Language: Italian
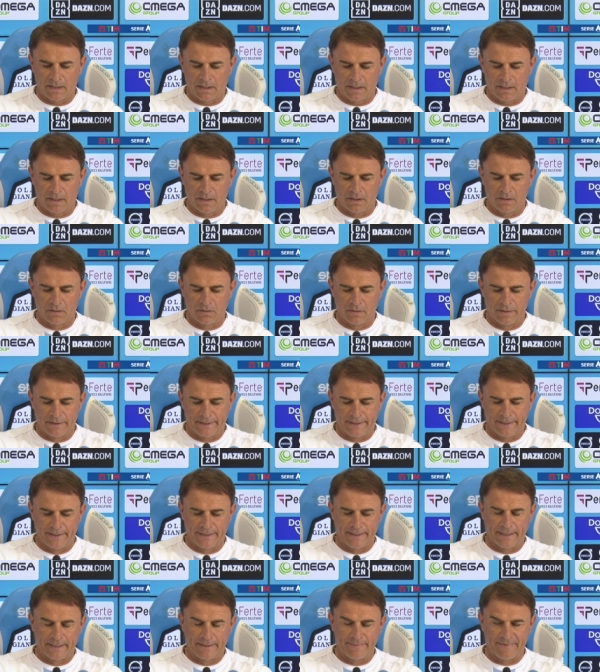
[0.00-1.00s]
credo che
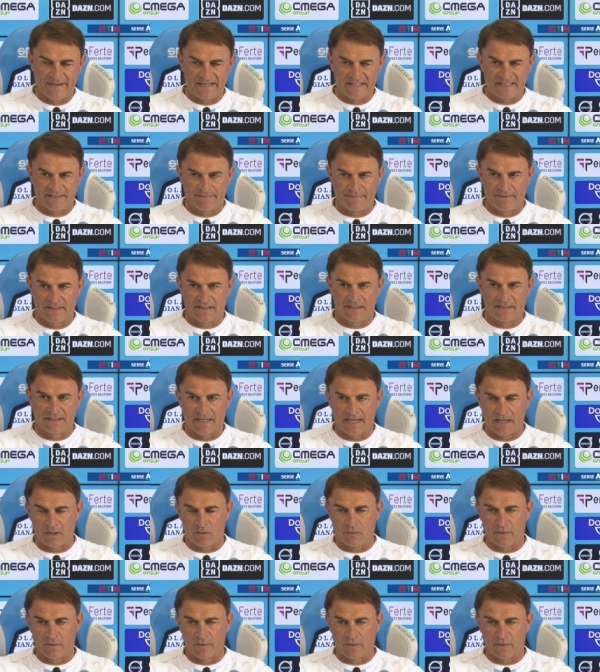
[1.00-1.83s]
in linea di massima sarà